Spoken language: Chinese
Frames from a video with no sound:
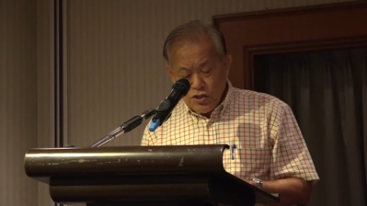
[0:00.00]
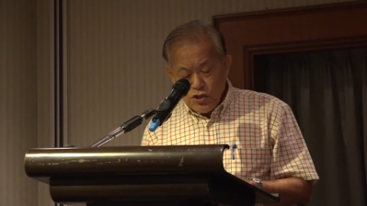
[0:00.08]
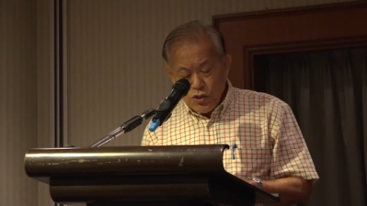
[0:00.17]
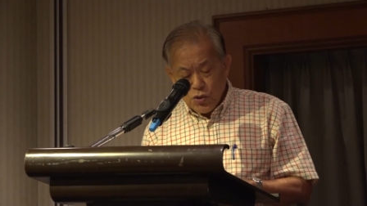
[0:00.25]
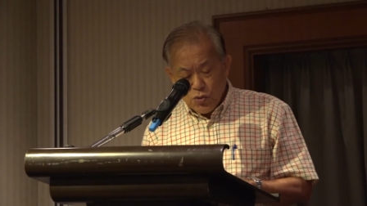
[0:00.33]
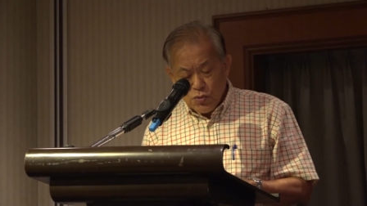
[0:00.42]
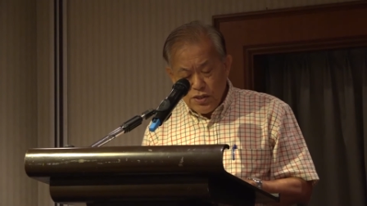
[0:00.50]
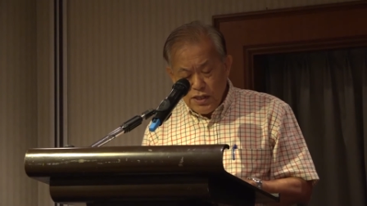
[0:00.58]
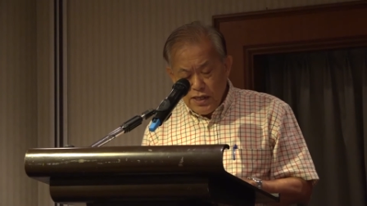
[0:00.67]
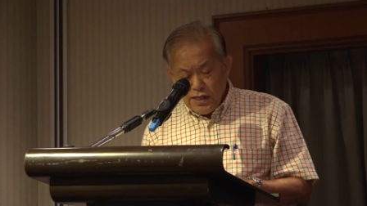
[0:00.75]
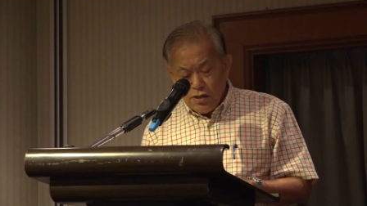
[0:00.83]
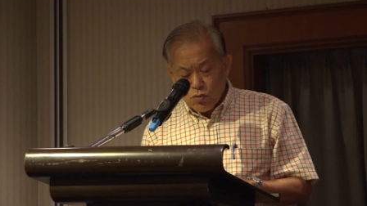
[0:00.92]
有
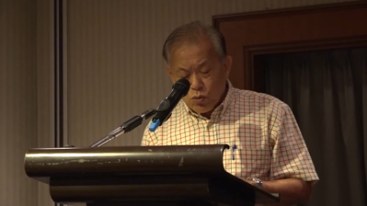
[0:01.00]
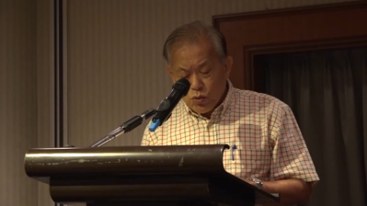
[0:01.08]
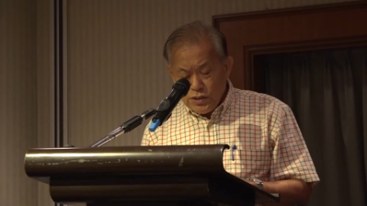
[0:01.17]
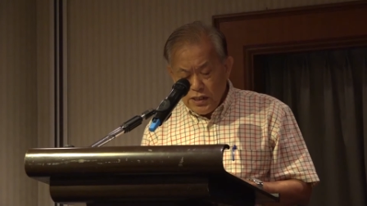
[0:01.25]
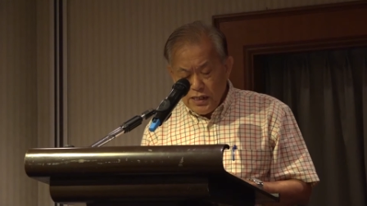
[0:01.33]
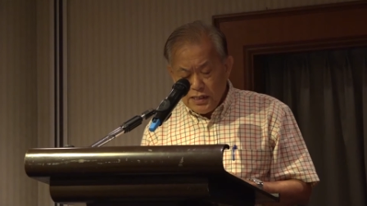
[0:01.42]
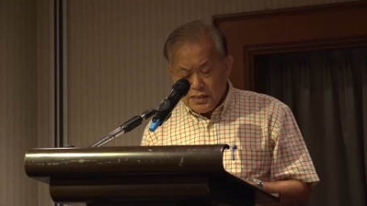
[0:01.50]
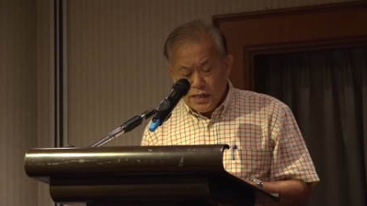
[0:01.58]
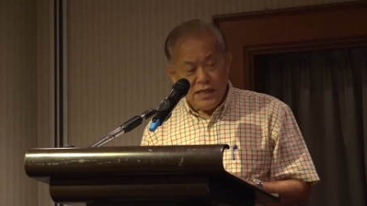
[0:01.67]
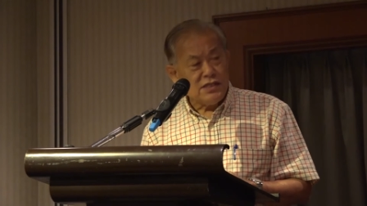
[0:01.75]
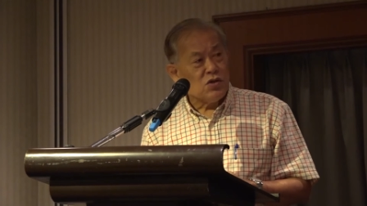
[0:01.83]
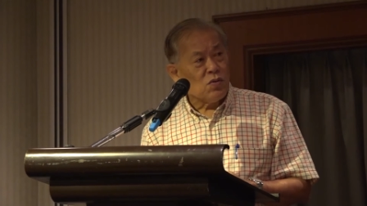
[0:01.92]
意无意的
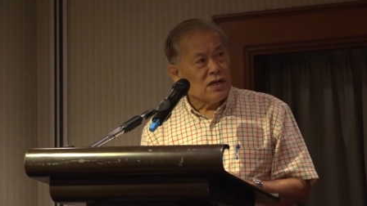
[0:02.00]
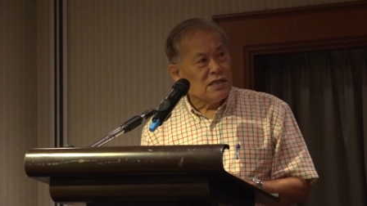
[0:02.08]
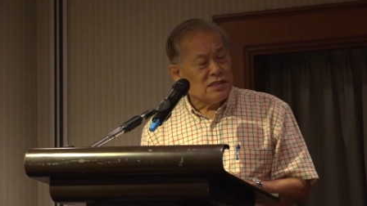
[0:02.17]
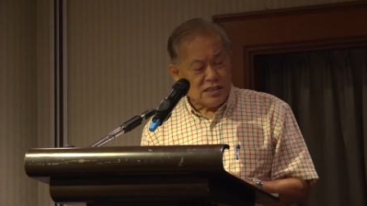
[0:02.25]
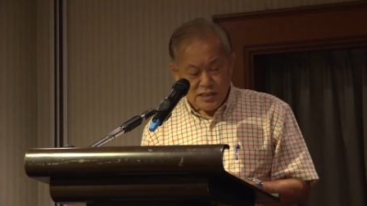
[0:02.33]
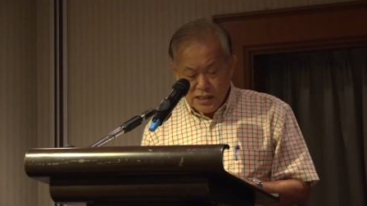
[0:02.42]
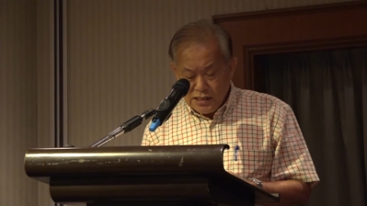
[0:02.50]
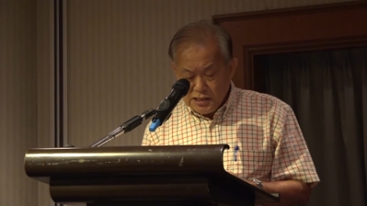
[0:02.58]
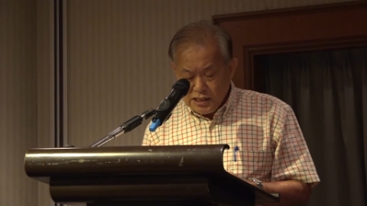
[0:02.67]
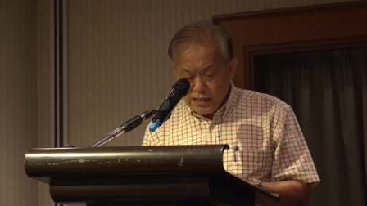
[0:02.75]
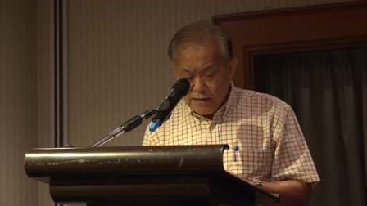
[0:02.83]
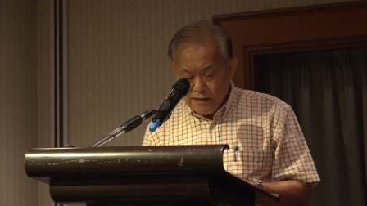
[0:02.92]
一种更深
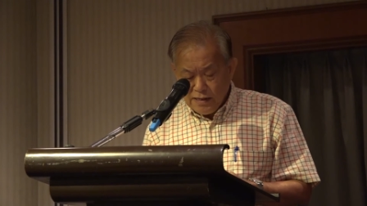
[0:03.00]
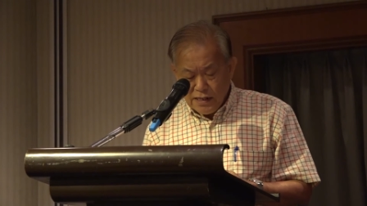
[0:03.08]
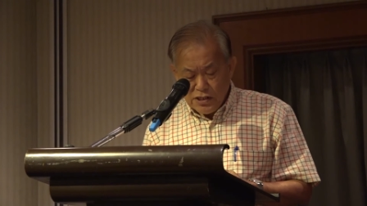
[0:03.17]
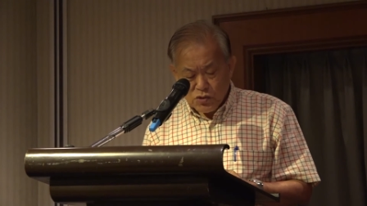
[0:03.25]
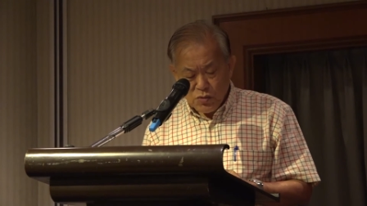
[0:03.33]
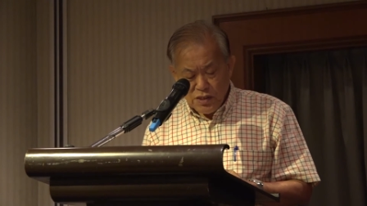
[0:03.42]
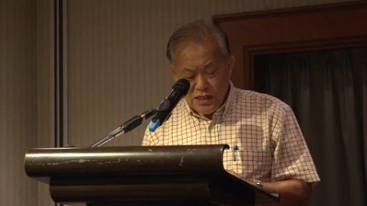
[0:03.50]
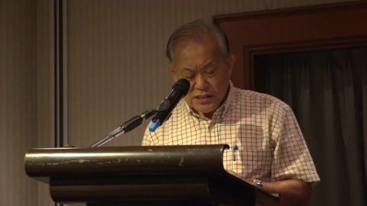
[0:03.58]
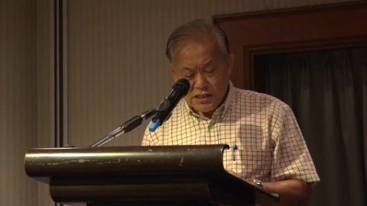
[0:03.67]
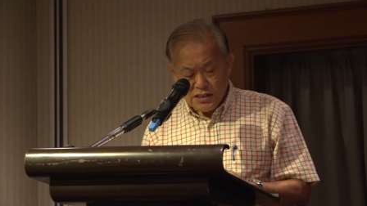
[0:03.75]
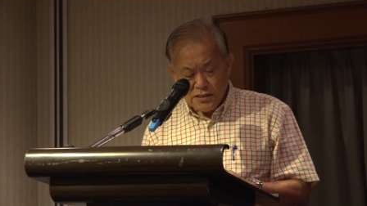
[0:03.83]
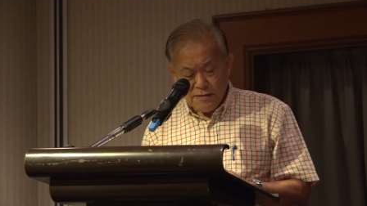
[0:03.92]
层的一种意
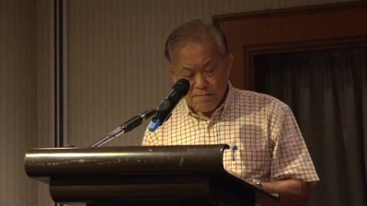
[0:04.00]
识。